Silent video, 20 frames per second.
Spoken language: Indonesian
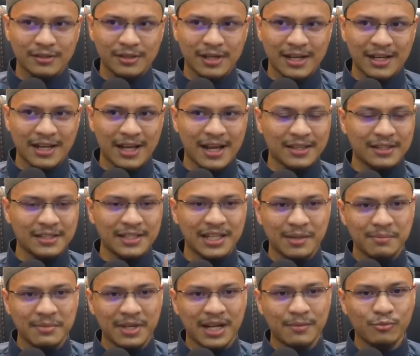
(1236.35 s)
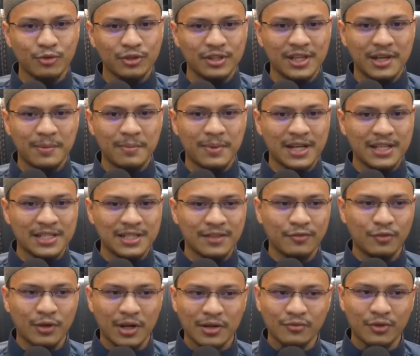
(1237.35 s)
anak hatinya lebih lembut daripada si
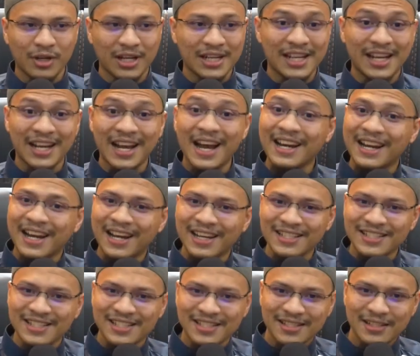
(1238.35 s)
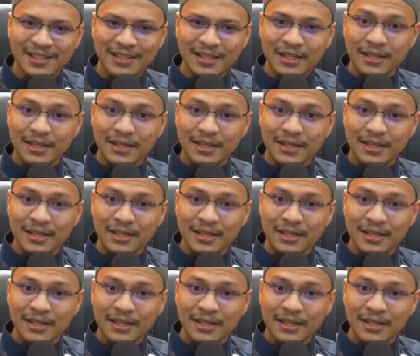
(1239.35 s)
fulan-fulan yang nggak nangis.